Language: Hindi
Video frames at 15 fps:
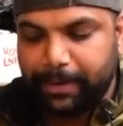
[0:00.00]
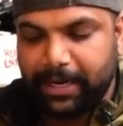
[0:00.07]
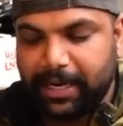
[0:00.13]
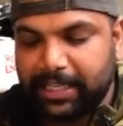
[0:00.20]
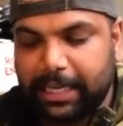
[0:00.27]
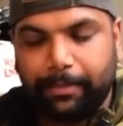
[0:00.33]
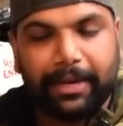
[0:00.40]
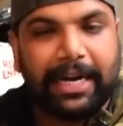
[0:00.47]
डिपेंड
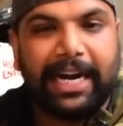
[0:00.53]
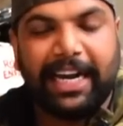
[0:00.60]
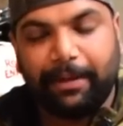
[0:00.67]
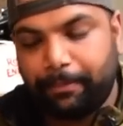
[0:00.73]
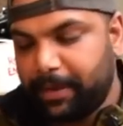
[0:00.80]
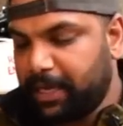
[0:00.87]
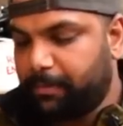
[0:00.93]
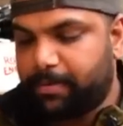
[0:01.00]
करता है आपके
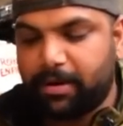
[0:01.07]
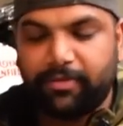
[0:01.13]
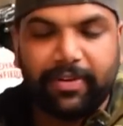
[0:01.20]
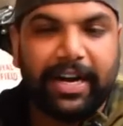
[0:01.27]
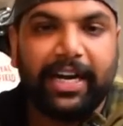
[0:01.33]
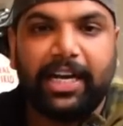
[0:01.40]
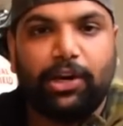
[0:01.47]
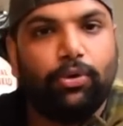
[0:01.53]
राइडिंग पे आप
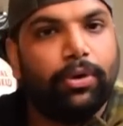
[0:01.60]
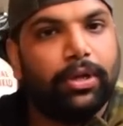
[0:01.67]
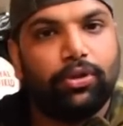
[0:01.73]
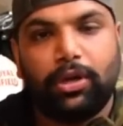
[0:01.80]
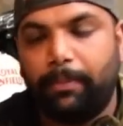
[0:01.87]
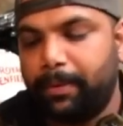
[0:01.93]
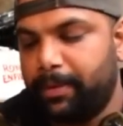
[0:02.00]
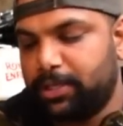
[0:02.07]
रफ राइड करोगे
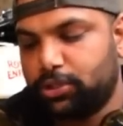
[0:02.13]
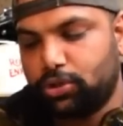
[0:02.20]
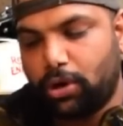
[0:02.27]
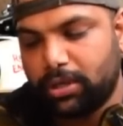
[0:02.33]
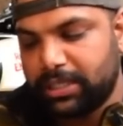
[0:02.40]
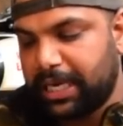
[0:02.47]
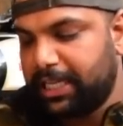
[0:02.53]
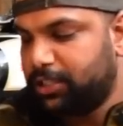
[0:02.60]
तो आपके पास
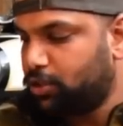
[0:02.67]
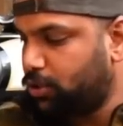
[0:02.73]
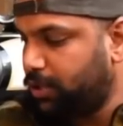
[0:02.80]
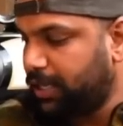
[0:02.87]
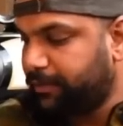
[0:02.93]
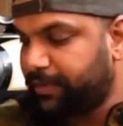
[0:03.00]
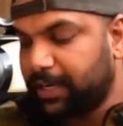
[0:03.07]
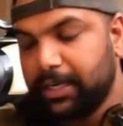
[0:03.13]
स्टॉक साइलेंसर हो
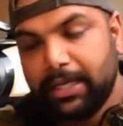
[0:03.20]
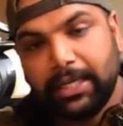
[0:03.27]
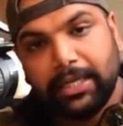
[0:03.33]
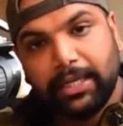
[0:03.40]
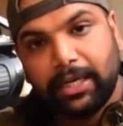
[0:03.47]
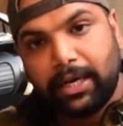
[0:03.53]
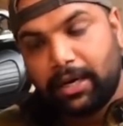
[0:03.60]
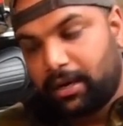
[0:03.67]
या फिर
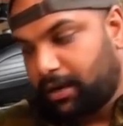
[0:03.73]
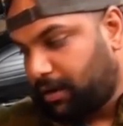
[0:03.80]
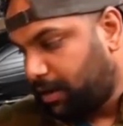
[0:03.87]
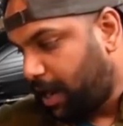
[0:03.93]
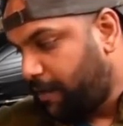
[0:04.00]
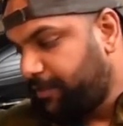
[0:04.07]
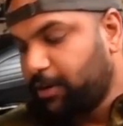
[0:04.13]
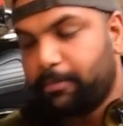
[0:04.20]

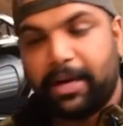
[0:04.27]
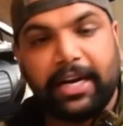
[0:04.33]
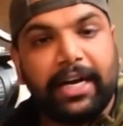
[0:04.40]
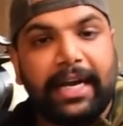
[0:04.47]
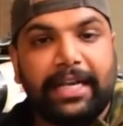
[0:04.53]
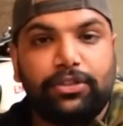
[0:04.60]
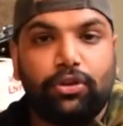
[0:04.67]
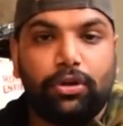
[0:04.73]
आफ्टर
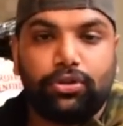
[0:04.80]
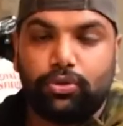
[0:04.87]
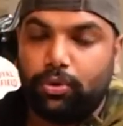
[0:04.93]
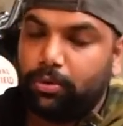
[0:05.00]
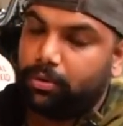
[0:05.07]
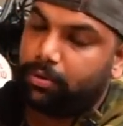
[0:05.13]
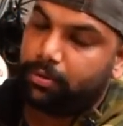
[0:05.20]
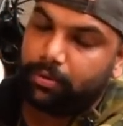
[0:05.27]
मार्केट एग्जॉस्ट
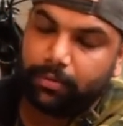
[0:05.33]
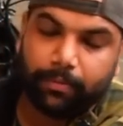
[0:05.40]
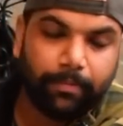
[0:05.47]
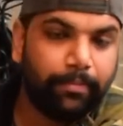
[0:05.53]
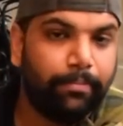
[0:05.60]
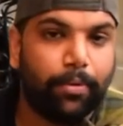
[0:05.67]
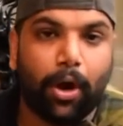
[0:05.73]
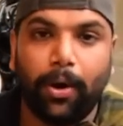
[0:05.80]
हो
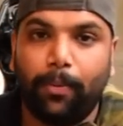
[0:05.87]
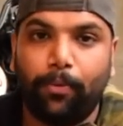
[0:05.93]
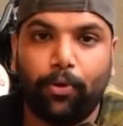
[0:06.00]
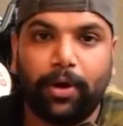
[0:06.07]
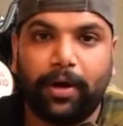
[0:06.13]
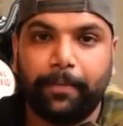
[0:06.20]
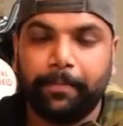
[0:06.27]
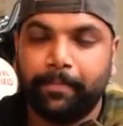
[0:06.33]
प्रॉब्लम
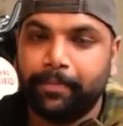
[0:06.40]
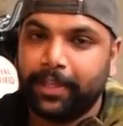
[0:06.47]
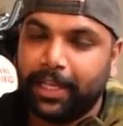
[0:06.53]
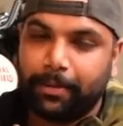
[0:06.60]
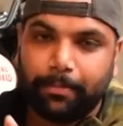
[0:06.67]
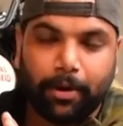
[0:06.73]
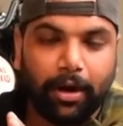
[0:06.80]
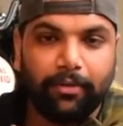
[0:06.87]
होगा
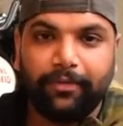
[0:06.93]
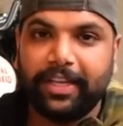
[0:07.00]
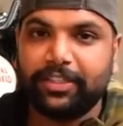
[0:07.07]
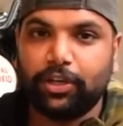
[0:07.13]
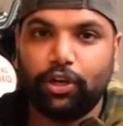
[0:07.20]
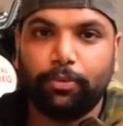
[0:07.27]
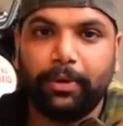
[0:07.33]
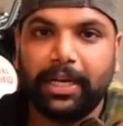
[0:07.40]
प्रॉब्लम
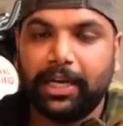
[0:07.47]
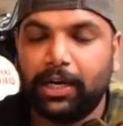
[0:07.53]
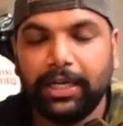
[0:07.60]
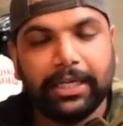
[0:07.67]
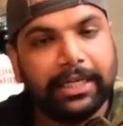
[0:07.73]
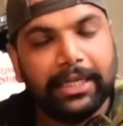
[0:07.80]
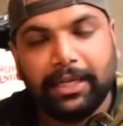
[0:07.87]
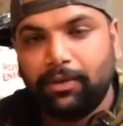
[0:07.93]
फेस करने को
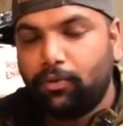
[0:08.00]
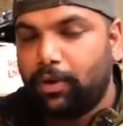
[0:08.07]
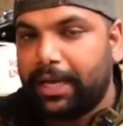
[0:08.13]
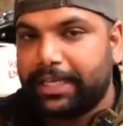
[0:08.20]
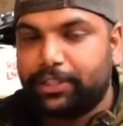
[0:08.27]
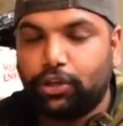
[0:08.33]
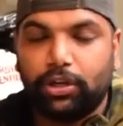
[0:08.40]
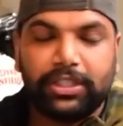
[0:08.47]
मिलेगा वो
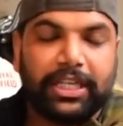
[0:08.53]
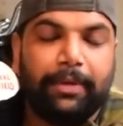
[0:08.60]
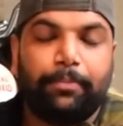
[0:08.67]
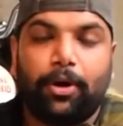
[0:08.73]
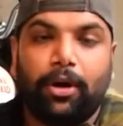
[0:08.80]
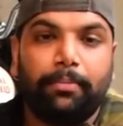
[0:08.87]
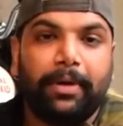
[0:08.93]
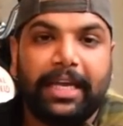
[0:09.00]
एग्जॉस्ट की
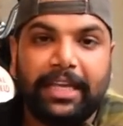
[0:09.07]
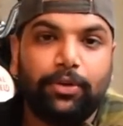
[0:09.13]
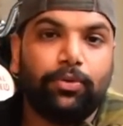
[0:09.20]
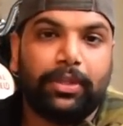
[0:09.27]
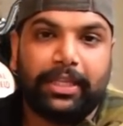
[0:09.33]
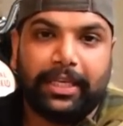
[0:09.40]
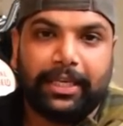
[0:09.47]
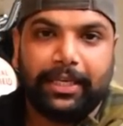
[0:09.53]
प्रॉब्लम नहीं
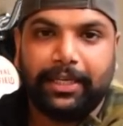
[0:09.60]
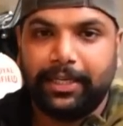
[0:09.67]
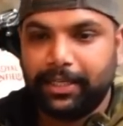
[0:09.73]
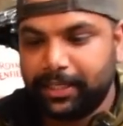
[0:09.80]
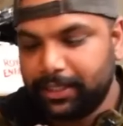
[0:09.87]
होती है